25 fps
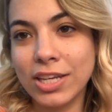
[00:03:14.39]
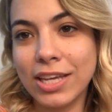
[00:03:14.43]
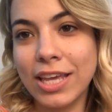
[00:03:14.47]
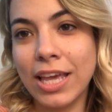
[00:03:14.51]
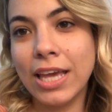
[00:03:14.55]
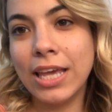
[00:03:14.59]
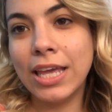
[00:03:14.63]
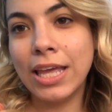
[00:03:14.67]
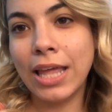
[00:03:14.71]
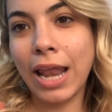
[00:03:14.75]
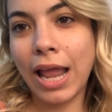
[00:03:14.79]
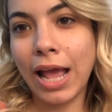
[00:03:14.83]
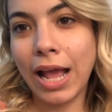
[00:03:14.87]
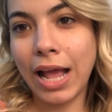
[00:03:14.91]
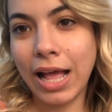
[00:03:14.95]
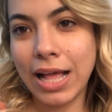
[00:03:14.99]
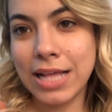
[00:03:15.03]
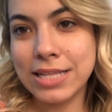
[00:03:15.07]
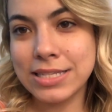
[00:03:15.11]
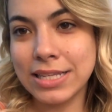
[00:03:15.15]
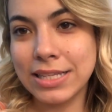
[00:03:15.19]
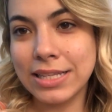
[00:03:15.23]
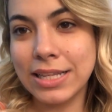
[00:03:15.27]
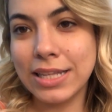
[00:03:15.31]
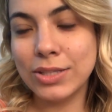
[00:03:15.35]
cheguei aqui na
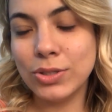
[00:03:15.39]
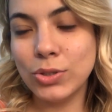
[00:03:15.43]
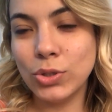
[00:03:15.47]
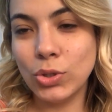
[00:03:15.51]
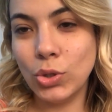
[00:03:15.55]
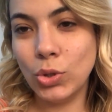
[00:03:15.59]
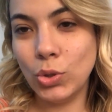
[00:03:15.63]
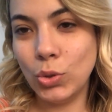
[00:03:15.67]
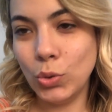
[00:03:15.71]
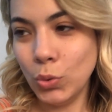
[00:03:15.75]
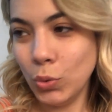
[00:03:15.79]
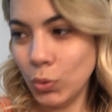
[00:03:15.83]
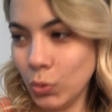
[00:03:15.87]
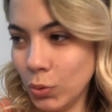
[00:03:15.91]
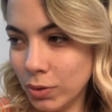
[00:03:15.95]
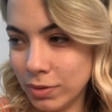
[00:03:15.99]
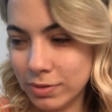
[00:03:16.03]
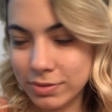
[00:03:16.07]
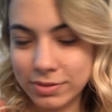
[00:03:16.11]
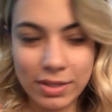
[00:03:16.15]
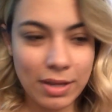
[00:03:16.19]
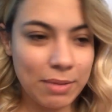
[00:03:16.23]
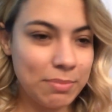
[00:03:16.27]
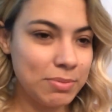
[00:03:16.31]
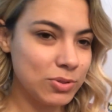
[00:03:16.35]
casa da Tutu,
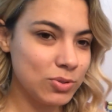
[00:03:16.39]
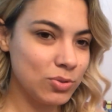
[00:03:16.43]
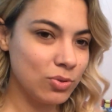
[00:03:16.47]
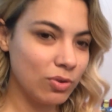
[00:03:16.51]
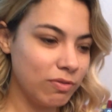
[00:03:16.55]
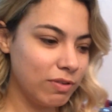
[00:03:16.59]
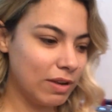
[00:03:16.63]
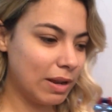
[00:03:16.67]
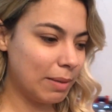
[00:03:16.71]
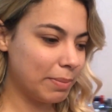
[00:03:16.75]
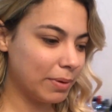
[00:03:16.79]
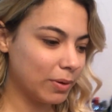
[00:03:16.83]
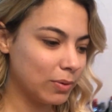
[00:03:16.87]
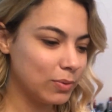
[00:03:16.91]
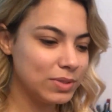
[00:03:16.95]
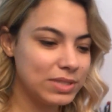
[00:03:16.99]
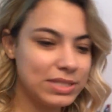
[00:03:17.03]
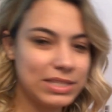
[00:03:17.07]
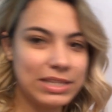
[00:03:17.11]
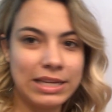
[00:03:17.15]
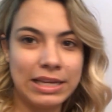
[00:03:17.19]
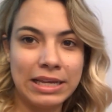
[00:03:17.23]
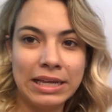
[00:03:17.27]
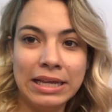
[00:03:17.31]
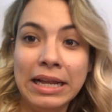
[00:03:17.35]
a pessoa foi lá pra
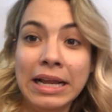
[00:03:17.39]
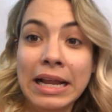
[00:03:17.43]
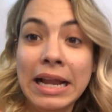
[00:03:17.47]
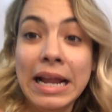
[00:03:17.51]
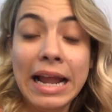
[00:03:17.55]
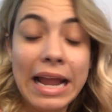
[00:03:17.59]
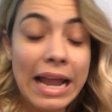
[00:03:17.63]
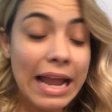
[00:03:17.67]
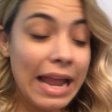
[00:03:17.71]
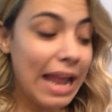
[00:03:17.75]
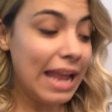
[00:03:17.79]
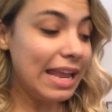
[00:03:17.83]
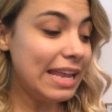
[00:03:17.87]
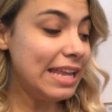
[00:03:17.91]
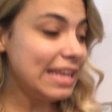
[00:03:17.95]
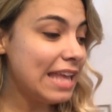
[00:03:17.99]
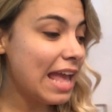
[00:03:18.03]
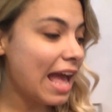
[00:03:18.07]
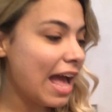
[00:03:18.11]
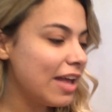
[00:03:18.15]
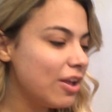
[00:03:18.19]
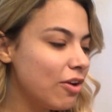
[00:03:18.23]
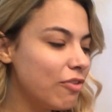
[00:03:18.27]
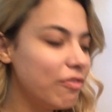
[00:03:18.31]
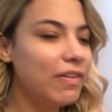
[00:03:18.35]
cozinha. E
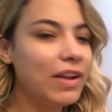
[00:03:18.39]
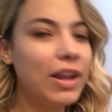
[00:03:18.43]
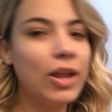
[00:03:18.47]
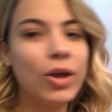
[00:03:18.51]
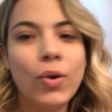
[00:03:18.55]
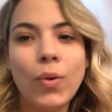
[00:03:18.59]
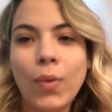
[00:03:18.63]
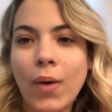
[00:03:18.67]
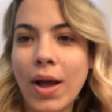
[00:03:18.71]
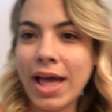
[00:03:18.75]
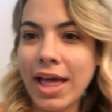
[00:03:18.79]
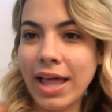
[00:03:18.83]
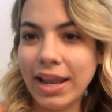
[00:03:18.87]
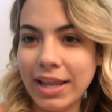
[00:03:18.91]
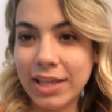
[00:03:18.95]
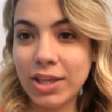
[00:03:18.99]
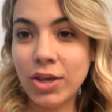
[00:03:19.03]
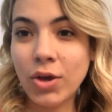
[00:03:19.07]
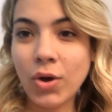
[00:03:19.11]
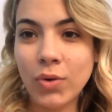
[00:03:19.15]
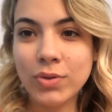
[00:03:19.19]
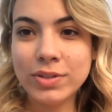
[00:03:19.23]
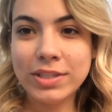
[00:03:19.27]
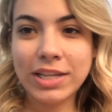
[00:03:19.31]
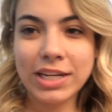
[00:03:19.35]
aí eu falei com ela
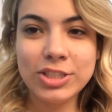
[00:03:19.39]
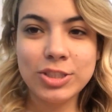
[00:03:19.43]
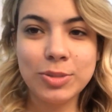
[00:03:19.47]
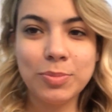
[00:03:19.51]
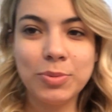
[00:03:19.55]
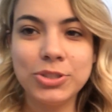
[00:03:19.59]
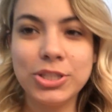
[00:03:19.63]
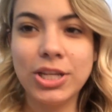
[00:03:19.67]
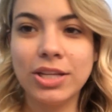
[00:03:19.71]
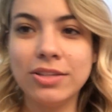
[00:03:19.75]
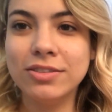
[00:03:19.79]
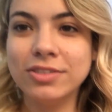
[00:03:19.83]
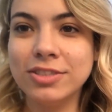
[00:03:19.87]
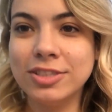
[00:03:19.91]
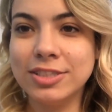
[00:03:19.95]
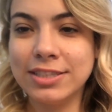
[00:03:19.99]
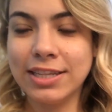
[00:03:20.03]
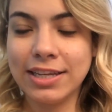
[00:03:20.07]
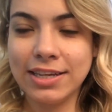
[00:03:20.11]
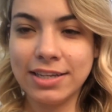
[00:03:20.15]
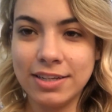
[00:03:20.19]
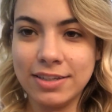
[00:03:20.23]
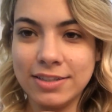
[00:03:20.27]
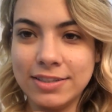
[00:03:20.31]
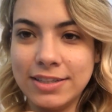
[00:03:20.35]
que ontem ela tinha postado no
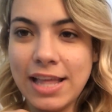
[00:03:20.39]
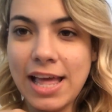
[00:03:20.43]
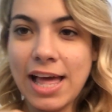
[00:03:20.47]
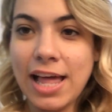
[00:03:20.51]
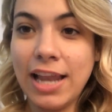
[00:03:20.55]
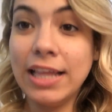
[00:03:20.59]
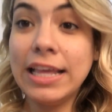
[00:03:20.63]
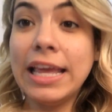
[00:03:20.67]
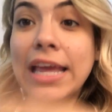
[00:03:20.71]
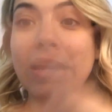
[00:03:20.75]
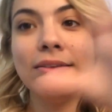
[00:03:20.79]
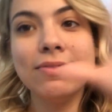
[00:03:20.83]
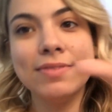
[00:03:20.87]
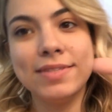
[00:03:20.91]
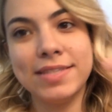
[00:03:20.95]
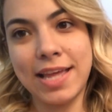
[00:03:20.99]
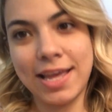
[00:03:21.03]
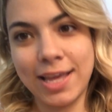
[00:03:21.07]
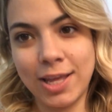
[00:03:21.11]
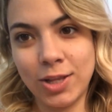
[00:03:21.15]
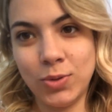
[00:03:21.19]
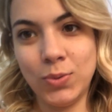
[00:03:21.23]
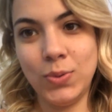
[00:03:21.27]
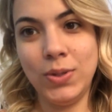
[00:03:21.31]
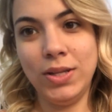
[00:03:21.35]
Instagram dela. Quem não
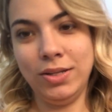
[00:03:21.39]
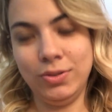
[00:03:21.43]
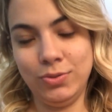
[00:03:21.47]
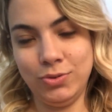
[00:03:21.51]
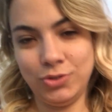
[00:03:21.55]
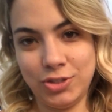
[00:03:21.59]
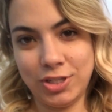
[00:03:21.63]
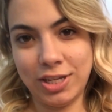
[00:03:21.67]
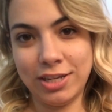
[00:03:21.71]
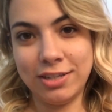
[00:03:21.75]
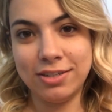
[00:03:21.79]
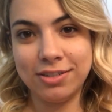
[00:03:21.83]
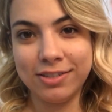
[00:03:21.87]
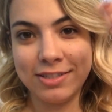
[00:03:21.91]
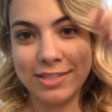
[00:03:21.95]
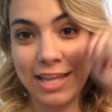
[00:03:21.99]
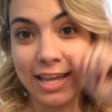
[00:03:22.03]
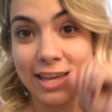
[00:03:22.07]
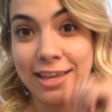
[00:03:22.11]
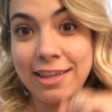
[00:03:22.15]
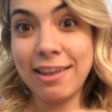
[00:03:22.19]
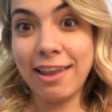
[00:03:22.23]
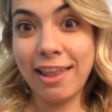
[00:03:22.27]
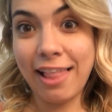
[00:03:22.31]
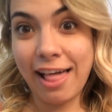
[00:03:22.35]
segue a Twila no Instagram,
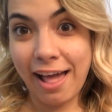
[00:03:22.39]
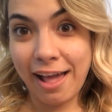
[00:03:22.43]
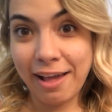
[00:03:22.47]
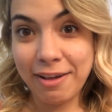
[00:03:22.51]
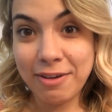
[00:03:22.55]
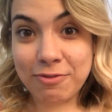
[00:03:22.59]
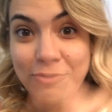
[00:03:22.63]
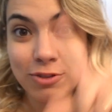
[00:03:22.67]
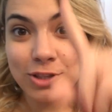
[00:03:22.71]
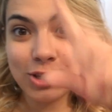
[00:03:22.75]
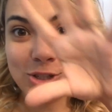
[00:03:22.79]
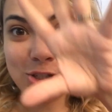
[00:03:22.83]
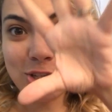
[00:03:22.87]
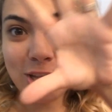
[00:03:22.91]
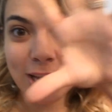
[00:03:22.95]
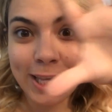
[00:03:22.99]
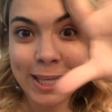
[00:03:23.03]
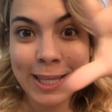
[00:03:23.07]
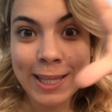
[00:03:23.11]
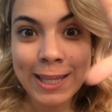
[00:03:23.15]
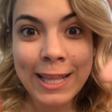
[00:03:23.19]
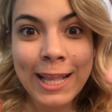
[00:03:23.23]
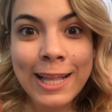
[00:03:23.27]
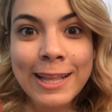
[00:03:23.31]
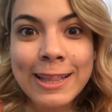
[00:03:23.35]
segue lá. Vou deixar
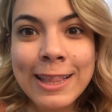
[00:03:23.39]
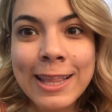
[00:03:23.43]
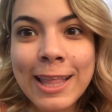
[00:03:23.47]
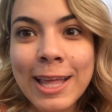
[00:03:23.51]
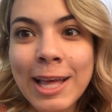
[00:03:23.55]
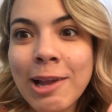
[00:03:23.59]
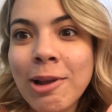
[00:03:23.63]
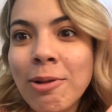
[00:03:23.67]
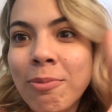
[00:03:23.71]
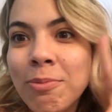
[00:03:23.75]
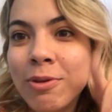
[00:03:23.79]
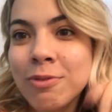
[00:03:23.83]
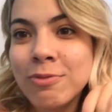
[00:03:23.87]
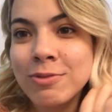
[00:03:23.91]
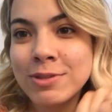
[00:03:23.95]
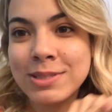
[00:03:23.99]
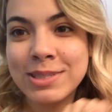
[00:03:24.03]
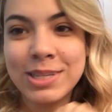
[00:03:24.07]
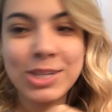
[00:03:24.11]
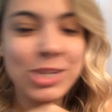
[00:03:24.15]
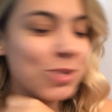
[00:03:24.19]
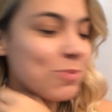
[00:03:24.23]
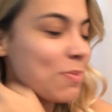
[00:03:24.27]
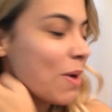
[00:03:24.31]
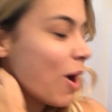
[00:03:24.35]
aqui na tela pra
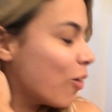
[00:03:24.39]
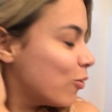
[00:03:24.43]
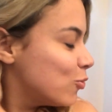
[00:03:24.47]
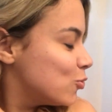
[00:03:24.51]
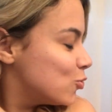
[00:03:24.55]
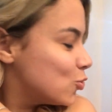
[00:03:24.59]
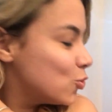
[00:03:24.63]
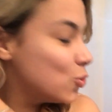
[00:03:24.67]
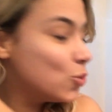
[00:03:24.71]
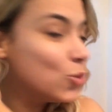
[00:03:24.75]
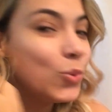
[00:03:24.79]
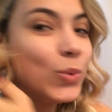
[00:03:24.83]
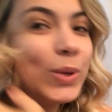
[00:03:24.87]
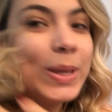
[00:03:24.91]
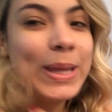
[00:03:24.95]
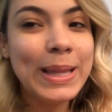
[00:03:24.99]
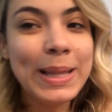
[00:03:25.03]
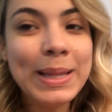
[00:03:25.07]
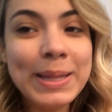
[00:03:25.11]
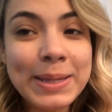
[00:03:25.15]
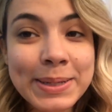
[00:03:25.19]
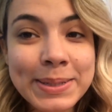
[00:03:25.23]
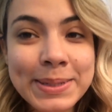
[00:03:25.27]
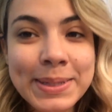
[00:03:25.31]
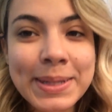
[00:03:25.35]
vocês, barros
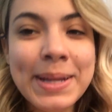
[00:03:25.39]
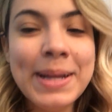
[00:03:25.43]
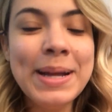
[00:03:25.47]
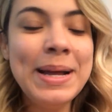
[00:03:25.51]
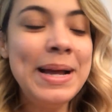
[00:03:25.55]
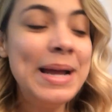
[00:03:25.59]
Twila.